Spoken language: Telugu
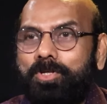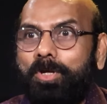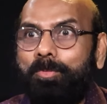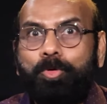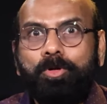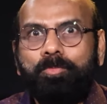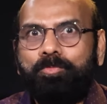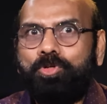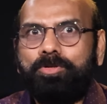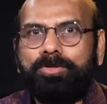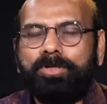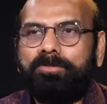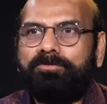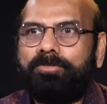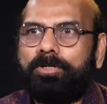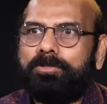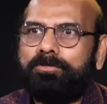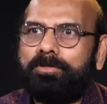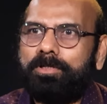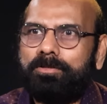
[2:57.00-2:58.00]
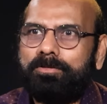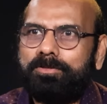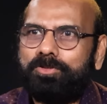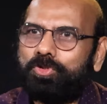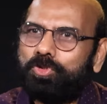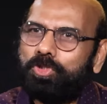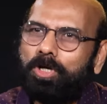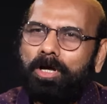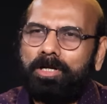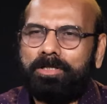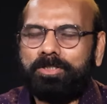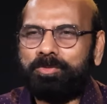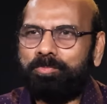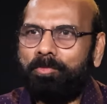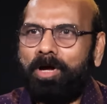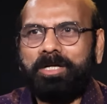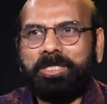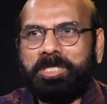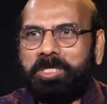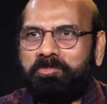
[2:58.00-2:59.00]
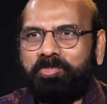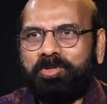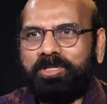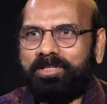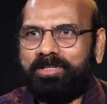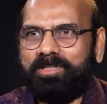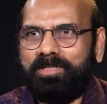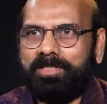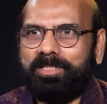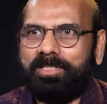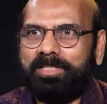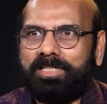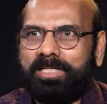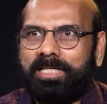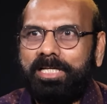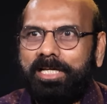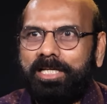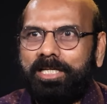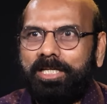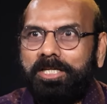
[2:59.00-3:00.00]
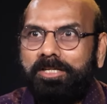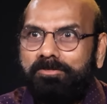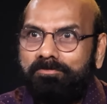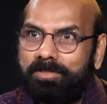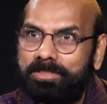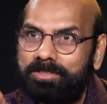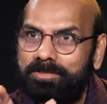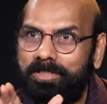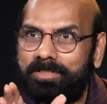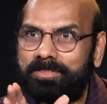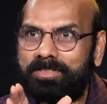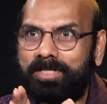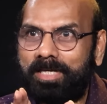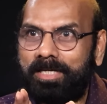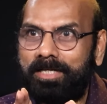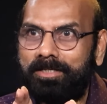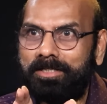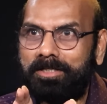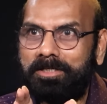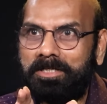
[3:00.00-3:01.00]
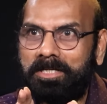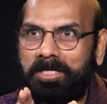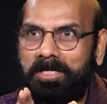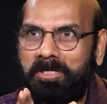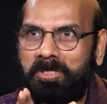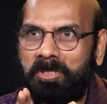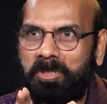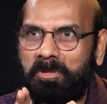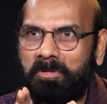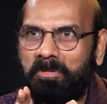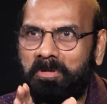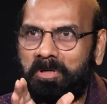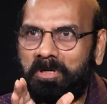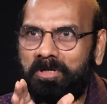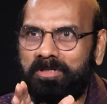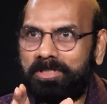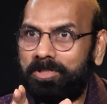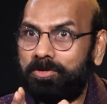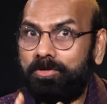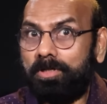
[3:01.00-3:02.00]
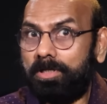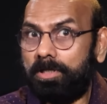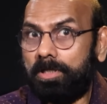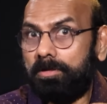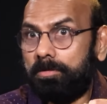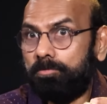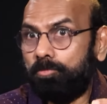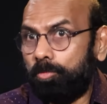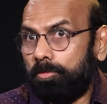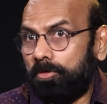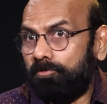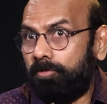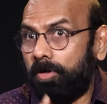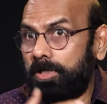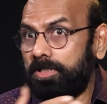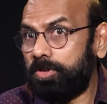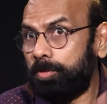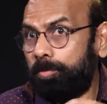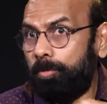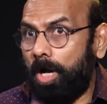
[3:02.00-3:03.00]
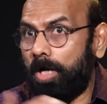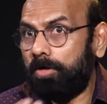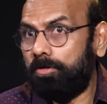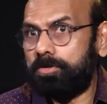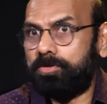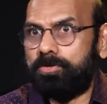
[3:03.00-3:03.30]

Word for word: సో ఇప్పుడు మ్యూచువల్ ఫండ్ వాళ్ళు చాలా స్మార్ట్ అయిపోయారండి hmm. ఇన్వెస్టర్స్కి ఏంటంటే ఎందుకంటే ఫండ్స్ బాగా